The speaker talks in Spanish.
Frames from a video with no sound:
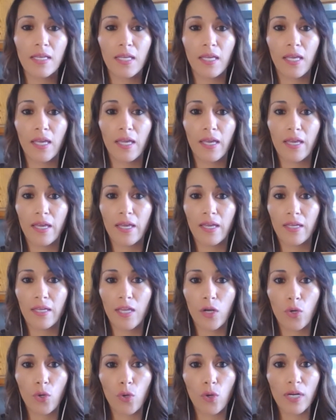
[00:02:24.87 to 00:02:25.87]
que,
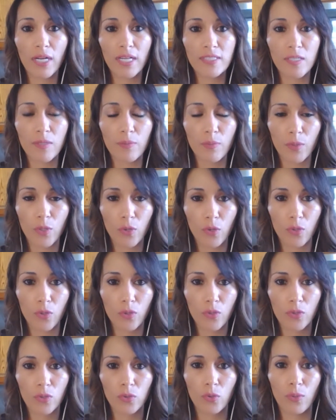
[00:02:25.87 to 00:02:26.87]
que no recibió
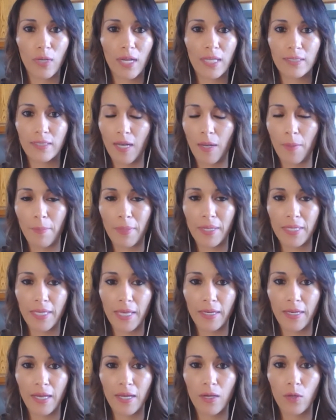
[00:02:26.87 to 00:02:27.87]
durante la
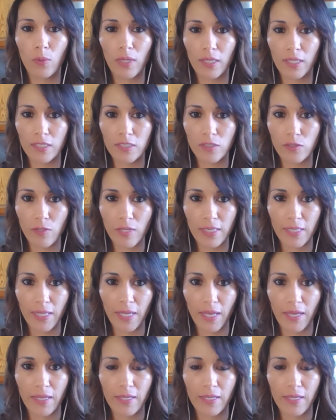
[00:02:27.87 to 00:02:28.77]
mañana o el resto del día.